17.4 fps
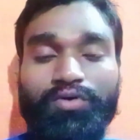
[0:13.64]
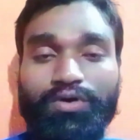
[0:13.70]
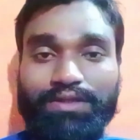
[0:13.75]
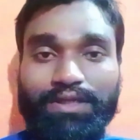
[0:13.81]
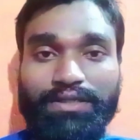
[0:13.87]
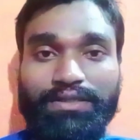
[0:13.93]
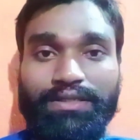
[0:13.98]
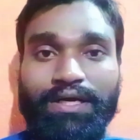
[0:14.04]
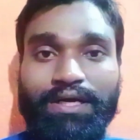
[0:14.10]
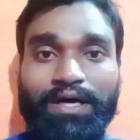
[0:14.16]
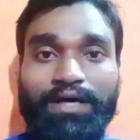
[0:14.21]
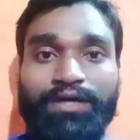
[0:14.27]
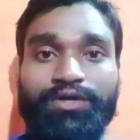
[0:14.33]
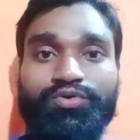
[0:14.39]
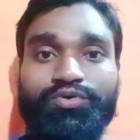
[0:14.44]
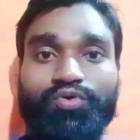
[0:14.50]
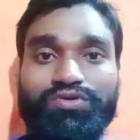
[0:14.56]
অর্থাৎ তারা
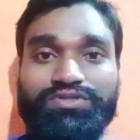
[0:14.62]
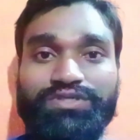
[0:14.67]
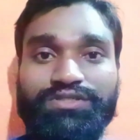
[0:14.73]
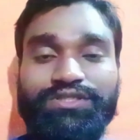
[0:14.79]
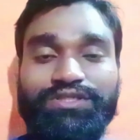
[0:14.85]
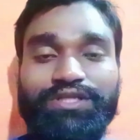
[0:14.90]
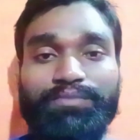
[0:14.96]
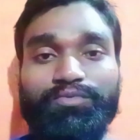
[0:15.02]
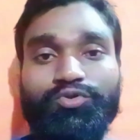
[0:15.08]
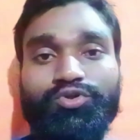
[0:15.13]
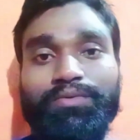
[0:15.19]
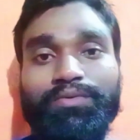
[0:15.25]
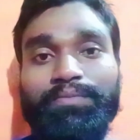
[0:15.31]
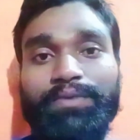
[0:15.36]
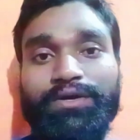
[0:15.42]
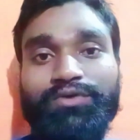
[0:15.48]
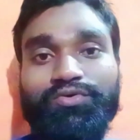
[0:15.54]
টসে জিতে
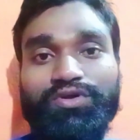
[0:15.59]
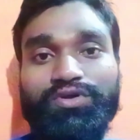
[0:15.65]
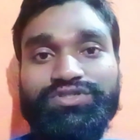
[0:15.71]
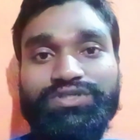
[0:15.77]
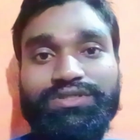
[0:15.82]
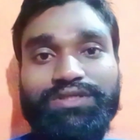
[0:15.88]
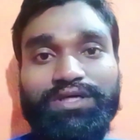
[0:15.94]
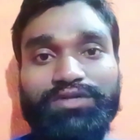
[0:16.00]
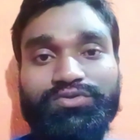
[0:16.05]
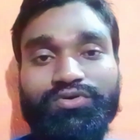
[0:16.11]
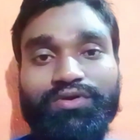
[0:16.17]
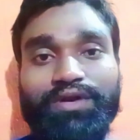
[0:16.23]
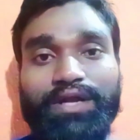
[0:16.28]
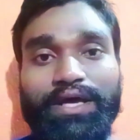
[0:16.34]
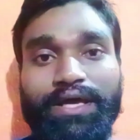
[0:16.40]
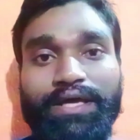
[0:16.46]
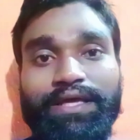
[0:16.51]
প্রথমে ব্যাট করার সিদ্ধান্ত
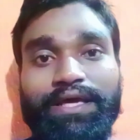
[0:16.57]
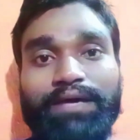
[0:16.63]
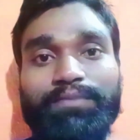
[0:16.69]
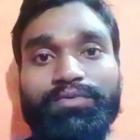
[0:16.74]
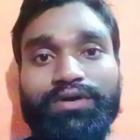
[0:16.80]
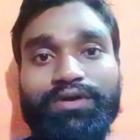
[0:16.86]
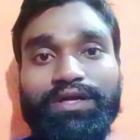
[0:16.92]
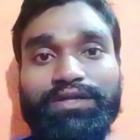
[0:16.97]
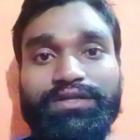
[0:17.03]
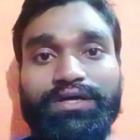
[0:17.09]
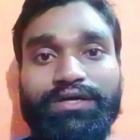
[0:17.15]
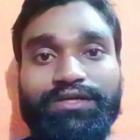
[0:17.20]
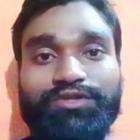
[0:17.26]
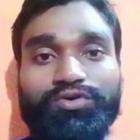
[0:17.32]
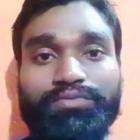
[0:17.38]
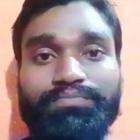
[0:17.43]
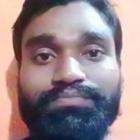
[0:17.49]
নেয় এবং
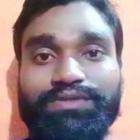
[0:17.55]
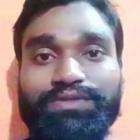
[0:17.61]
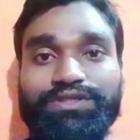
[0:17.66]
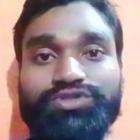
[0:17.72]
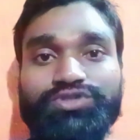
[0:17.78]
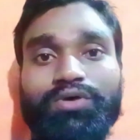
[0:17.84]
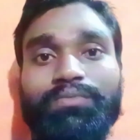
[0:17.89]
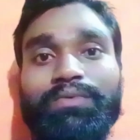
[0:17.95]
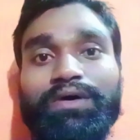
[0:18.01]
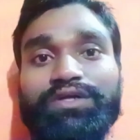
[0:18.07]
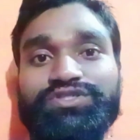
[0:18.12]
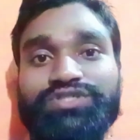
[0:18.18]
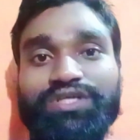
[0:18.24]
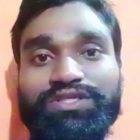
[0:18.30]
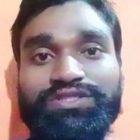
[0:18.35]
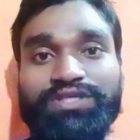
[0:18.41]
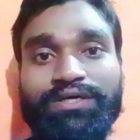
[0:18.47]
নির্ধারিত বিশ ওভার
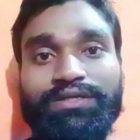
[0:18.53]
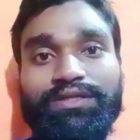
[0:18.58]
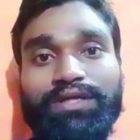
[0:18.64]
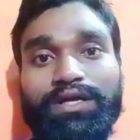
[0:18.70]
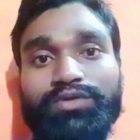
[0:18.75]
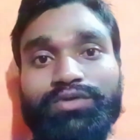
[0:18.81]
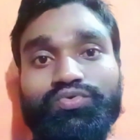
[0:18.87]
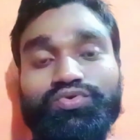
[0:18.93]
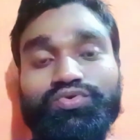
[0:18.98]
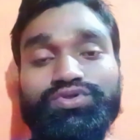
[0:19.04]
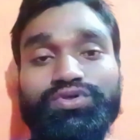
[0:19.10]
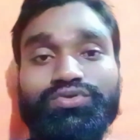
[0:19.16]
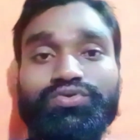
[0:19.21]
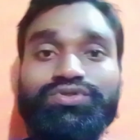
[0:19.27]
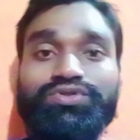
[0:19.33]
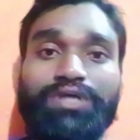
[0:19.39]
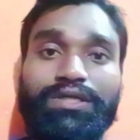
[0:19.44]
শেষে তারা
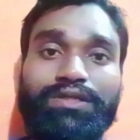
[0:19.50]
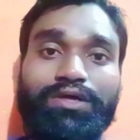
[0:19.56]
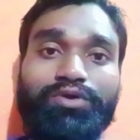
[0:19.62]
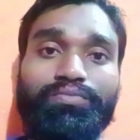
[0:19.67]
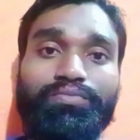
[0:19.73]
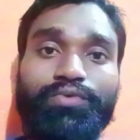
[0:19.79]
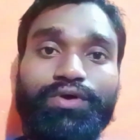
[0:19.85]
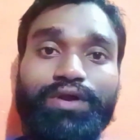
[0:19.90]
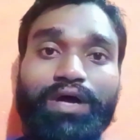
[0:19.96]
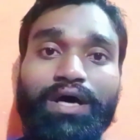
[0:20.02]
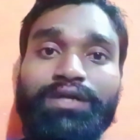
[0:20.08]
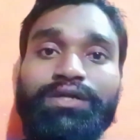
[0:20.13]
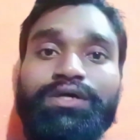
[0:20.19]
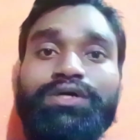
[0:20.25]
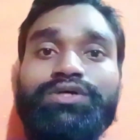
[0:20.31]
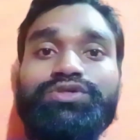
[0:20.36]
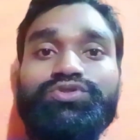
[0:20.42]
দুইশত সাতানব্বই রান
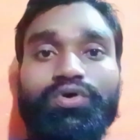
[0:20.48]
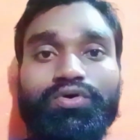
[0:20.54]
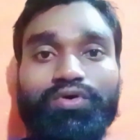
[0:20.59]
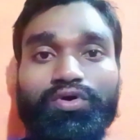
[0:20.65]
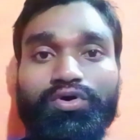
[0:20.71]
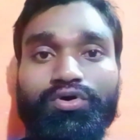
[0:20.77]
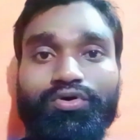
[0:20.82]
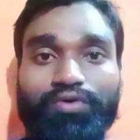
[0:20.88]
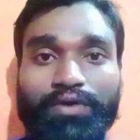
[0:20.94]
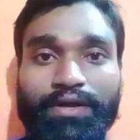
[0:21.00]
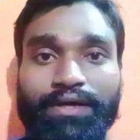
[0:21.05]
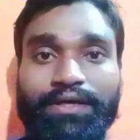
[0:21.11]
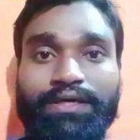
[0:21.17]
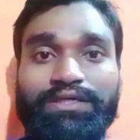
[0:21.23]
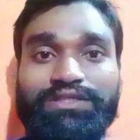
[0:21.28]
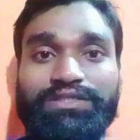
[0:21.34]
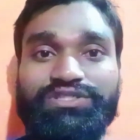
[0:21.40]
সংগ্রহ করে
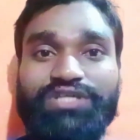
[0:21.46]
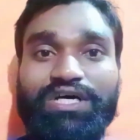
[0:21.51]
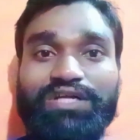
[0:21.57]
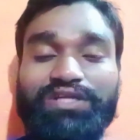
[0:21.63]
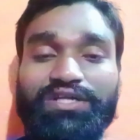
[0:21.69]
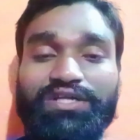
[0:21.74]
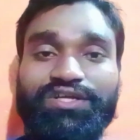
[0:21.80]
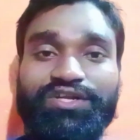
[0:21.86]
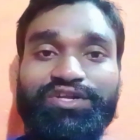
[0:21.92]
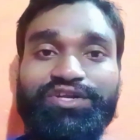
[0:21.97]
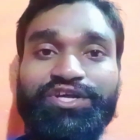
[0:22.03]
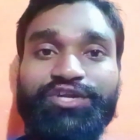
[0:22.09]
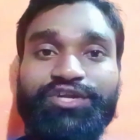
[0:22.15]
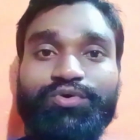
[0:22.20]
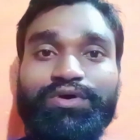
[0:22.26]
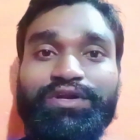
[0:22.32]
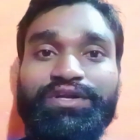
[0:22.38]
যা তাদের
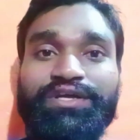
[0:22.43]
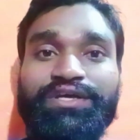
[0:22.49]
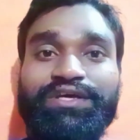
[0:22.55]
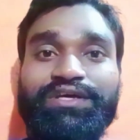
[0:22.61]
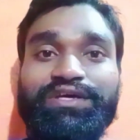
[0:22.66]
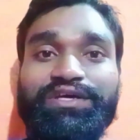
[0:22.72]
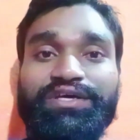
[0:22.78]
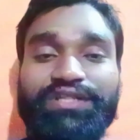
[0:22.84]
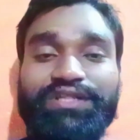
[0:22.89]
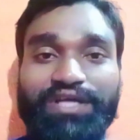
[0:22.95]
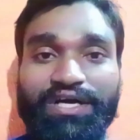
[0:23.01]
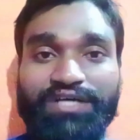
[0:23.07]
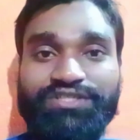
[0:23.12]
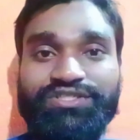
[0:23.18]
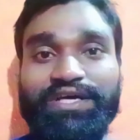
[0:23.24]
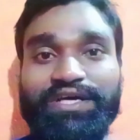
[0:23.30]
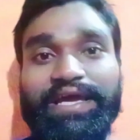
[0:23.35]
টি টোয়েন্টি
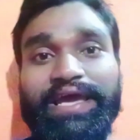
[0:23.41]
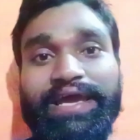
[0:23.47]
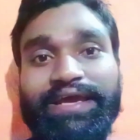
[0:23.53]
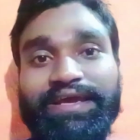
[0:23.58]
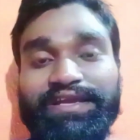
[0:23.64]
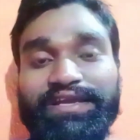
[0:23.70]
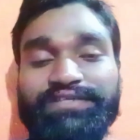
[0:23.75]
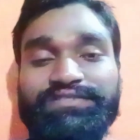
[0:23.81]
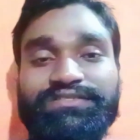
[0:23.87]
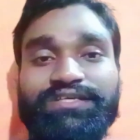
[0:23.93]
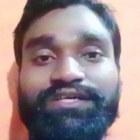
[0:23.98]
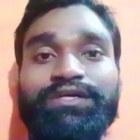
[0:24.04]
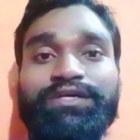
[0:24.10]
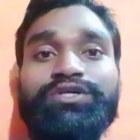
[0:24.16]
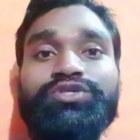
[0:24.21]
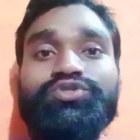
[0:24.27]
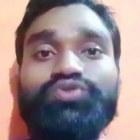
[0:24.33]
ইতিহাসে এক ইনিংসে
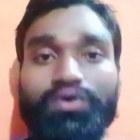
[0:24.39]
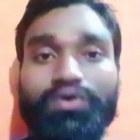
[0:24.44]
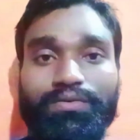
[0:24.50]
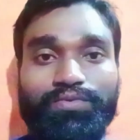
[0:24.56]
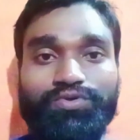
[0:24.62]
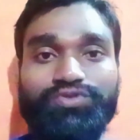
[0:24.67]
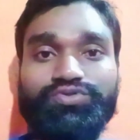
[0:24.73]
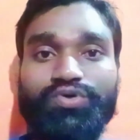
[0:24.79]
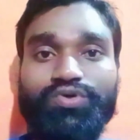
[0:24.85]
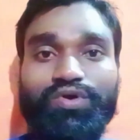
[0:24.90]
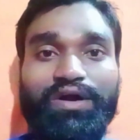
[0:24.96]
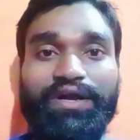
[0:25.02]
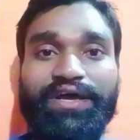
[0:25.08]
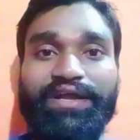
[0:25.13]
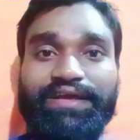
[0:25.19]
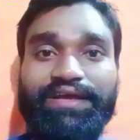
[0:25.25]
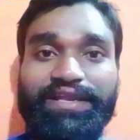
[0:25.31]
সর্বোচ্চ
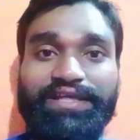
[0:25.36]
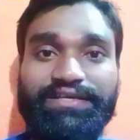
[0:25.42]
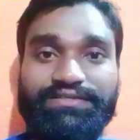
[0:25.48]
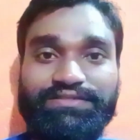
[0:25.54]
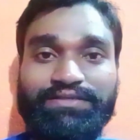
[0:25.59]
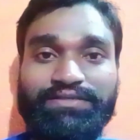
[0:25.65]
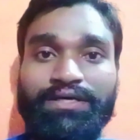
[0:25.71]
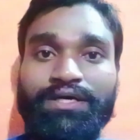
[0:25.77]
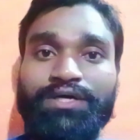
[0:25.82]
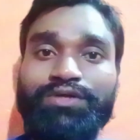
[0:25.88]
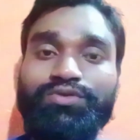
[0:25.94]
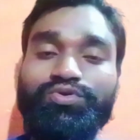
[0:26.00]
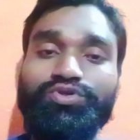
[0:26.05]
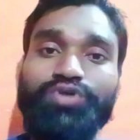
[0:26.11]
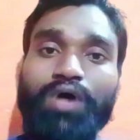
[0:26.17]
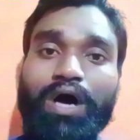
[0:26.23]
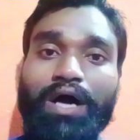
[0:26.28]
রানের ইনিংস
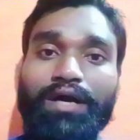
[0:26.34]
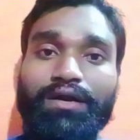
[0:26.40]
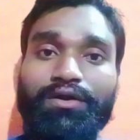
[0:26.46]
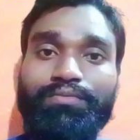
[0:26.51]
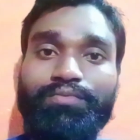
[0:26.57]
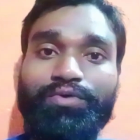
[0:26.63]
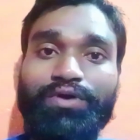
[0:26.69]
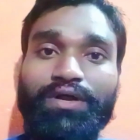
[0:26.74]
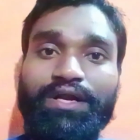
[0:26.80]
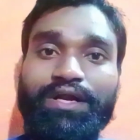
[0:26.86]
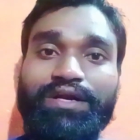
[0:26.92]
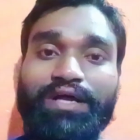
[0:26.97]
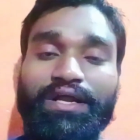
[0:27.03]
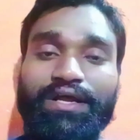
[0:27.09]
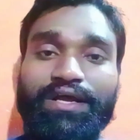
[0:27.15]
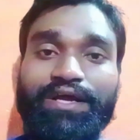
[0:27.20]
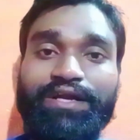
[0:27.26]
দুইশো আটানব্বই রানের
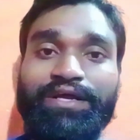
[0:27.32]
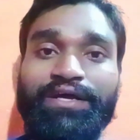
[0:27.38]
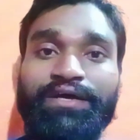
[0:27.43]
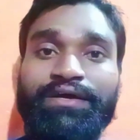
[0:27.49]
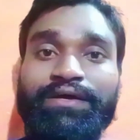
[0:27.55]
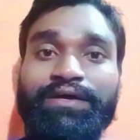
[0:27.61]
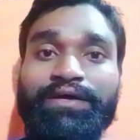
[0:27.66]
টার্গেটে